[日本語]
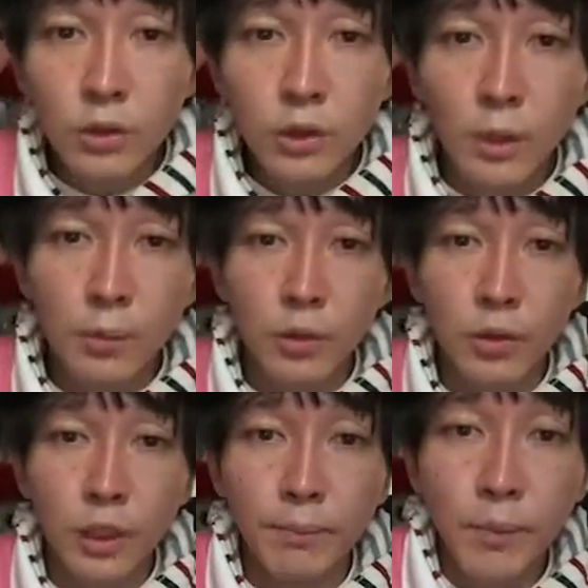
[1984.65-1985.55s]
ね、僕
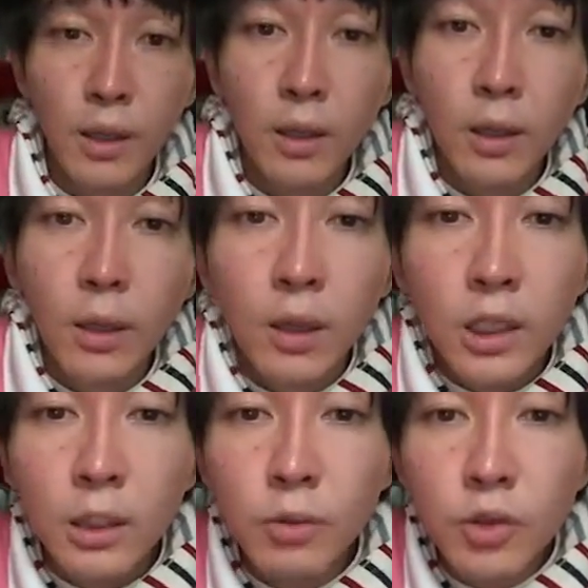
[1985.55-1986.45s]
に。
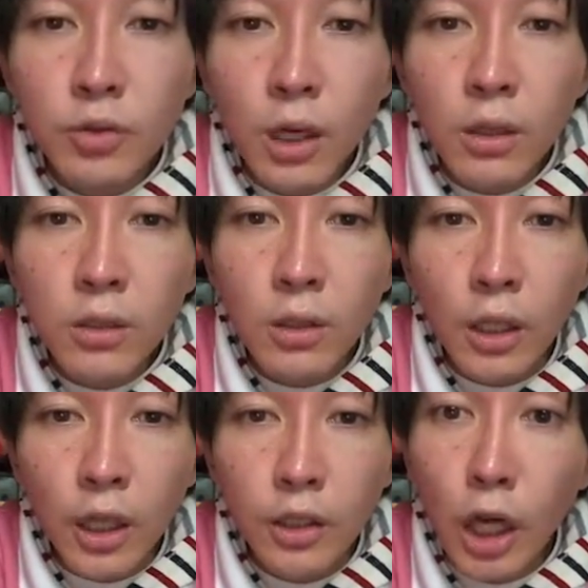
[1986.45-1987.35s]
気持ち悪くは
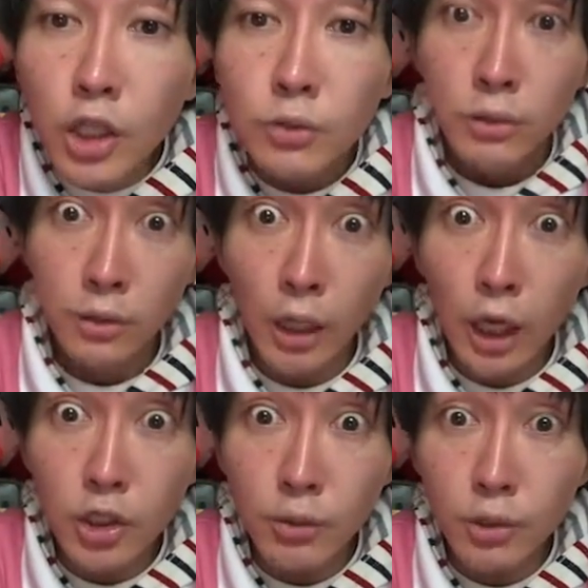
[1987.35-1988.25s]
ない。だい、
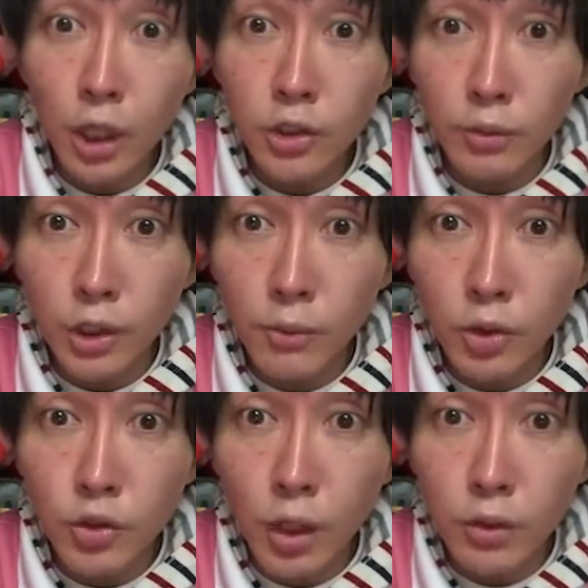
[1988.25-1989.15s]
大丈夫、大丈夫。気持
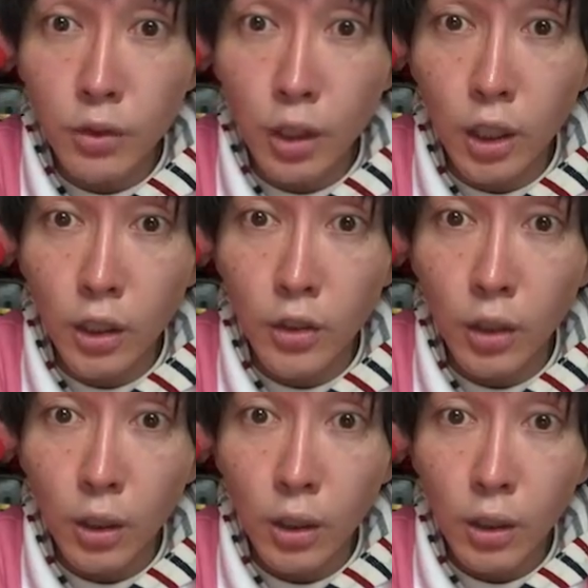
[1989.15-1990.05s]
ち悪くはない
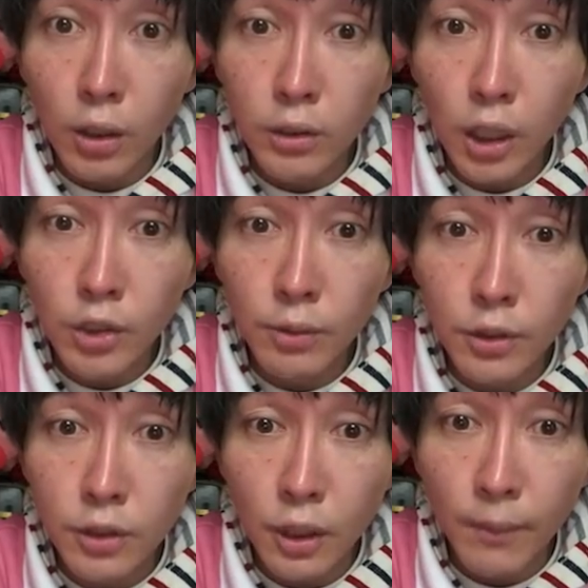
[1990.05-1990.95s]
よ。大丈夫で
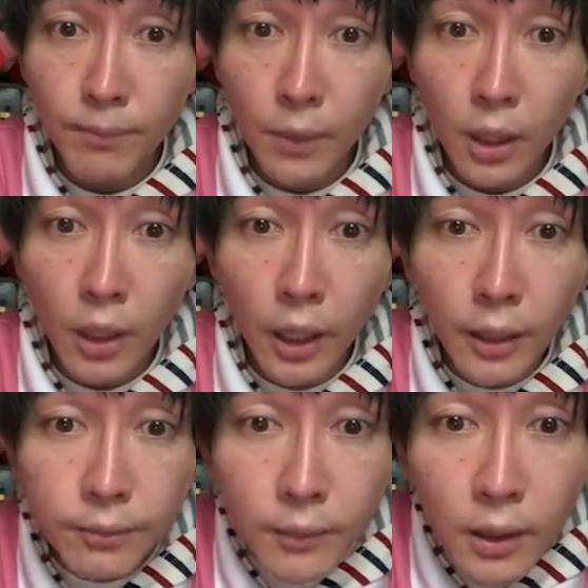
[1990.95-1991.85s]
す。はい。
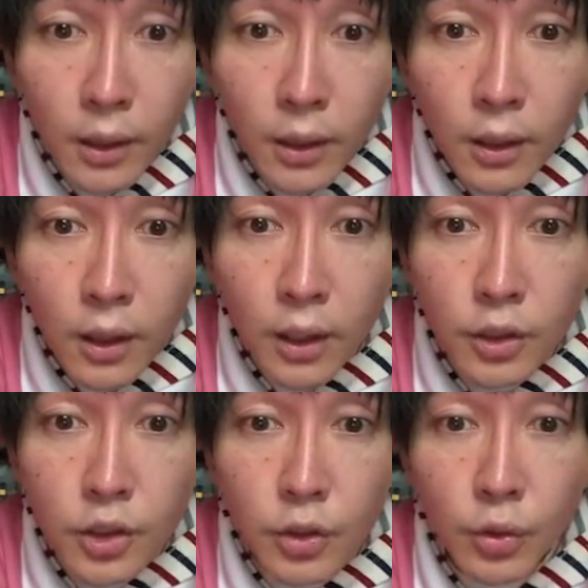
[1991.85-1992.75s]
えー、
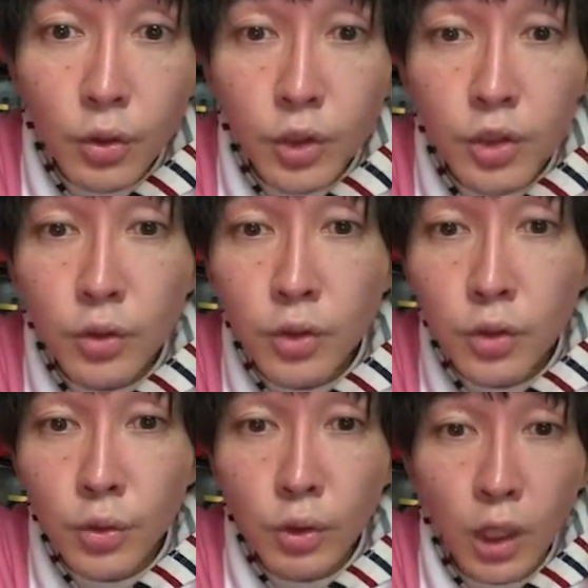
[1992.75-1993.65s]
中古、中、
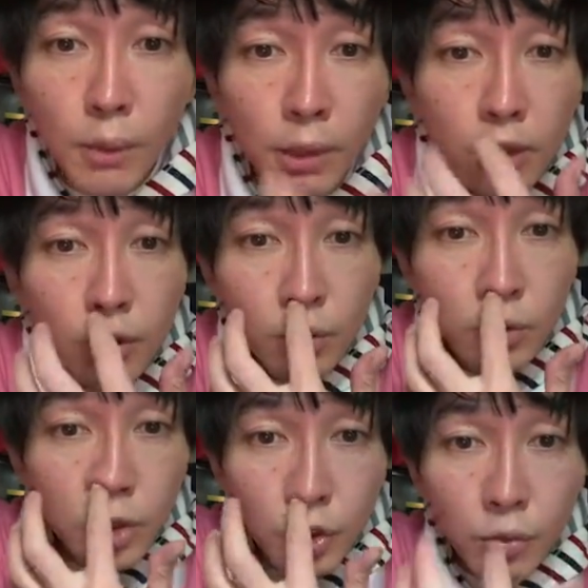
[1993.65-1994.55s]
中古で我慢しよう。
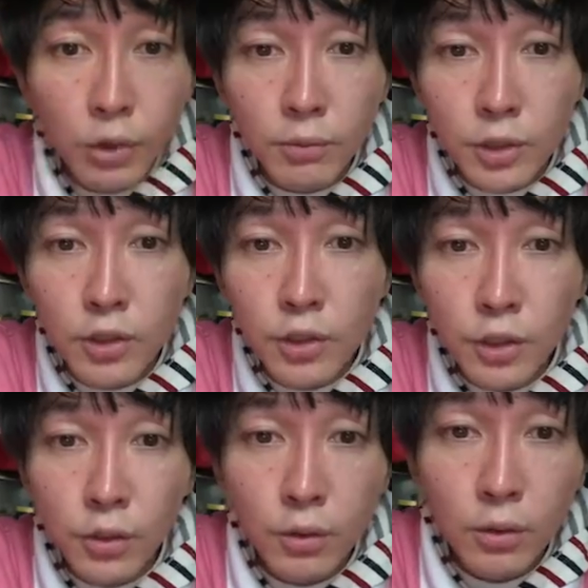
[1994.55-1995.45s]
うん、中古でも全然
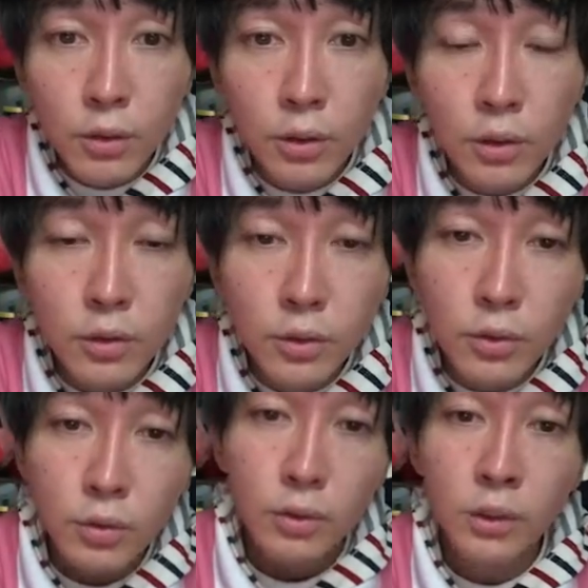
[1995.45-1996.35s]
いいよ。うん、そ、
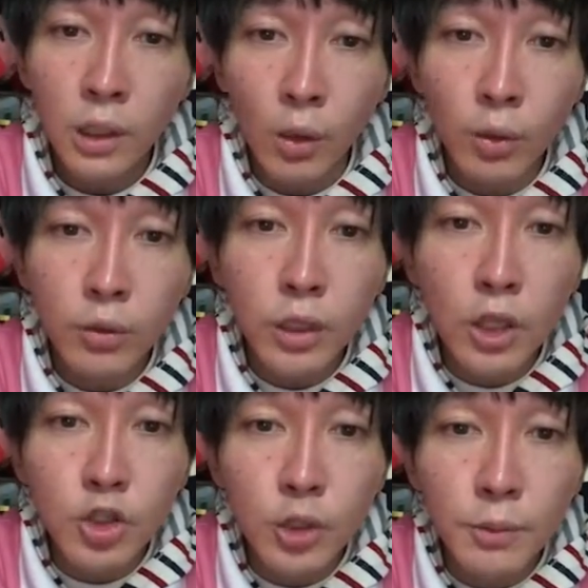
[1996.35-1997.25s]
なんか俺の
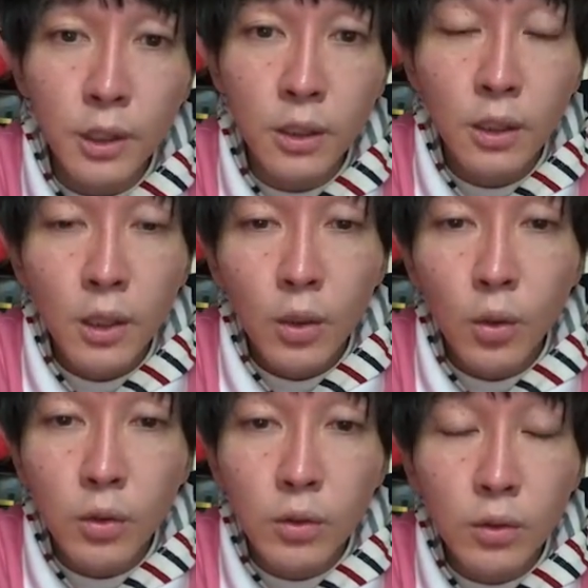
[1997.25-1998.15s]
誕生日、
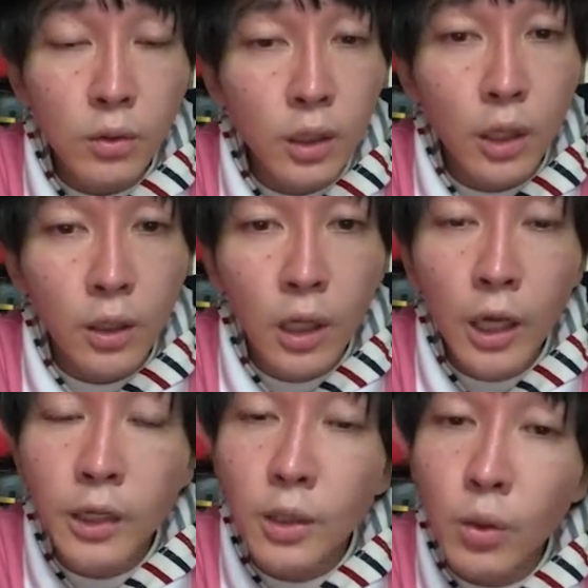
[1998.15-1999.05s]
ろく、をね、
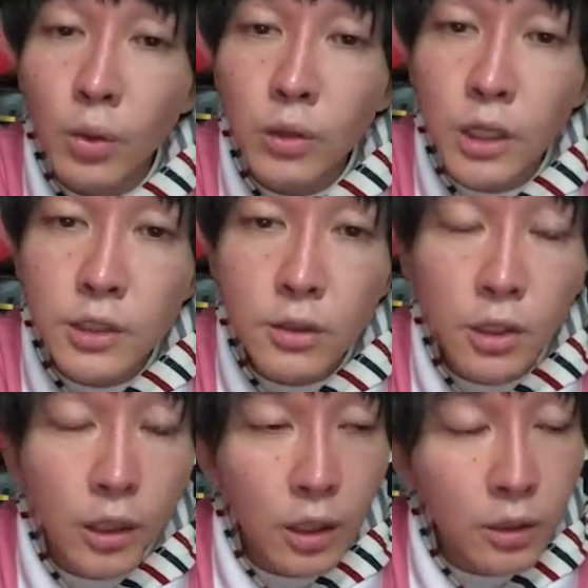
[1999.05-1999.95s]
来年のろくがつぐ
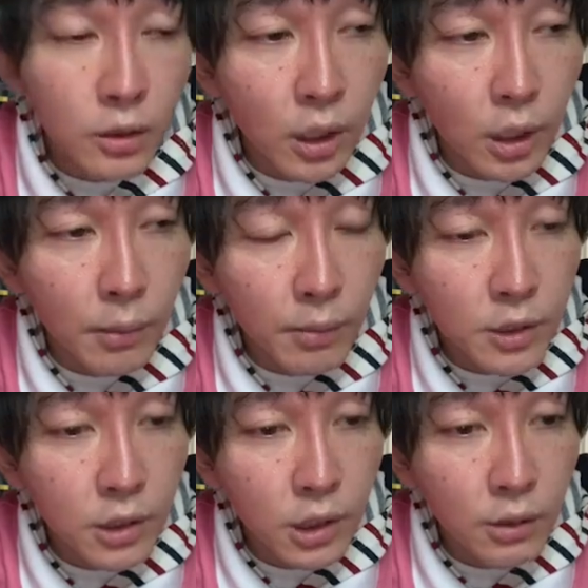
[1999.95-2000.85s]
らいな、なれば
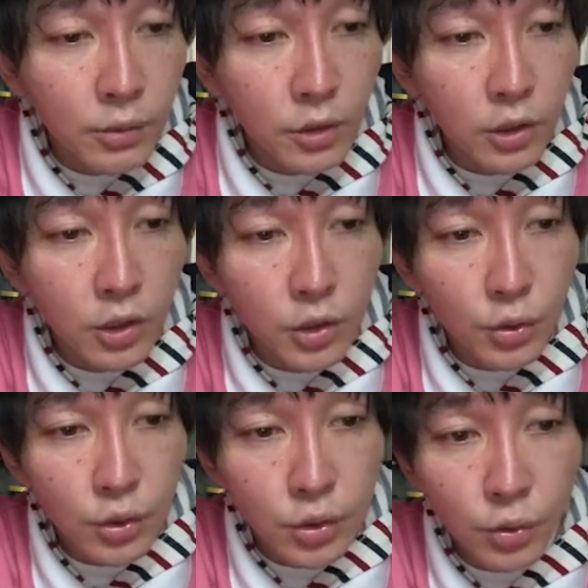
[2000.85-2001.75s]
別に、普通に
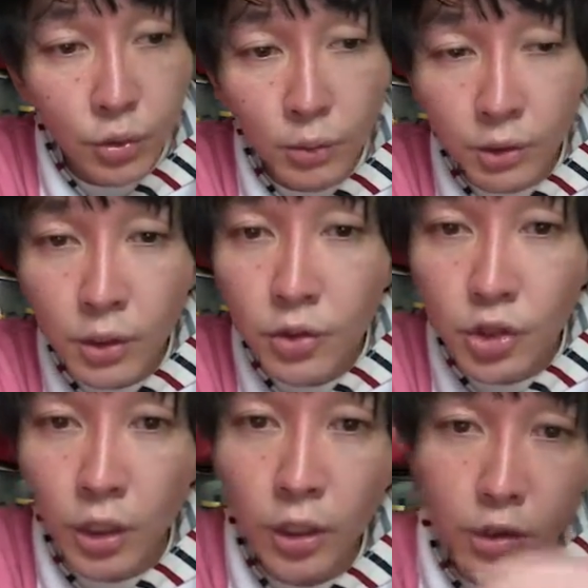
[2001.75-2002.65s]
中、中古でも出るん
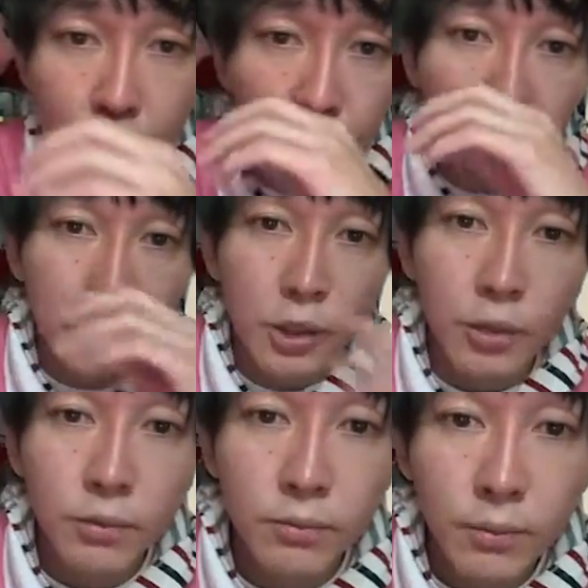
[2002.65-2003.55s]
じゃない？中古でもいい
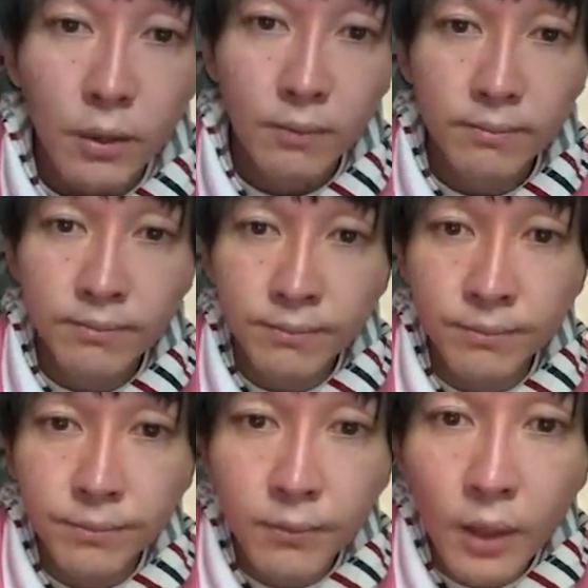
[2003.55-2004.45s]
よ。うん。